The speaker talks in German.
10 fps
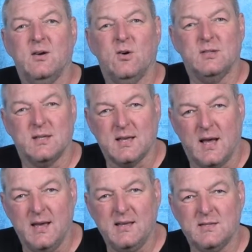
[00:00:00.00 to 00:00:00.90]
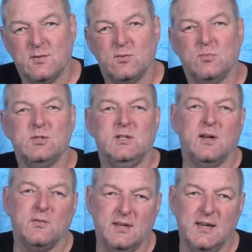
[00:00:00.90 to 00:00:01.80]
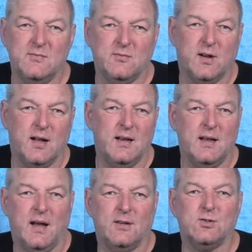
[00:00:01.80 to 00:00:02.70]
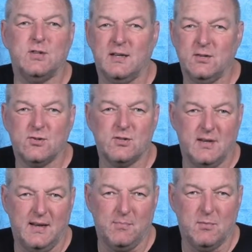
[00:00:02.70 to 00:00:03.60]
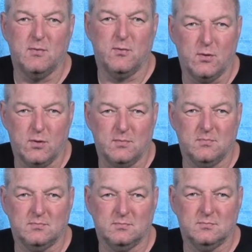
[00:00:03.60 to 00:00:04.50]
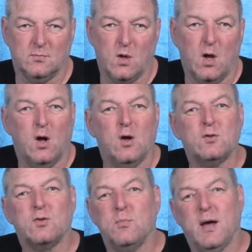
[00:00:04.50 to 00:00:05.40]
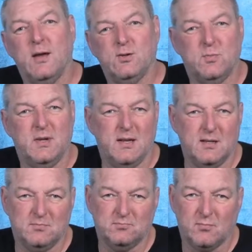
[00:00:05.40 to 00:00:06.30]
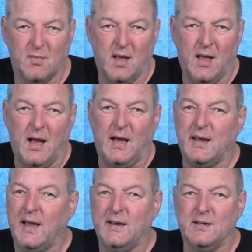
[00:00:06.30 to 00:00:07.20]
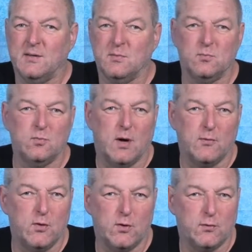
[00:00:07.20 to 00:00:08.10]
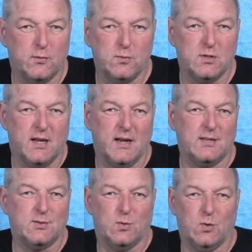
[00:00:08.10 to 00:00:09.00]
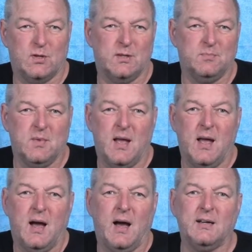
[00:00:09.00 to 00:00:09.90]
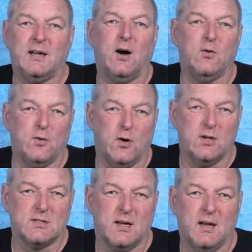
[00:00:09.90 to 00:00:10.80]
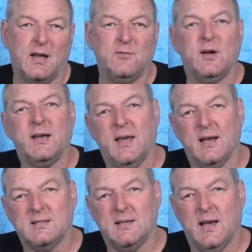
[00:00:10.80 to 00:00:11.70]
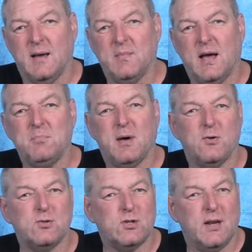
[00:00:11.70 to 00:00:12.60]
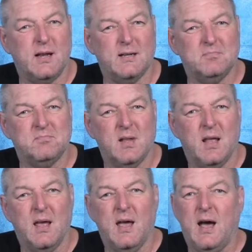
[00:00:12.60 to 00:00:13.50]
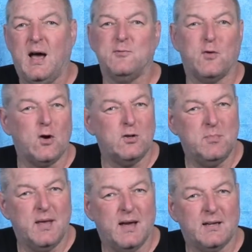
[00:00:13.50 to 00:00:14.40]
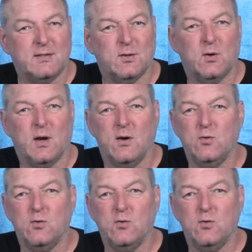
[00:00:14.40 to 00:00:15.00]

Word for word: Und das heißt, du musst ihn auf jeden Fall an städtisches Leben gewöhnen. Zum Beispiel an eine überfüllte Fußgängerzone, an Kaufhäuser, an Verkehrslärm, an Baustellen, an Wochenmärkte oder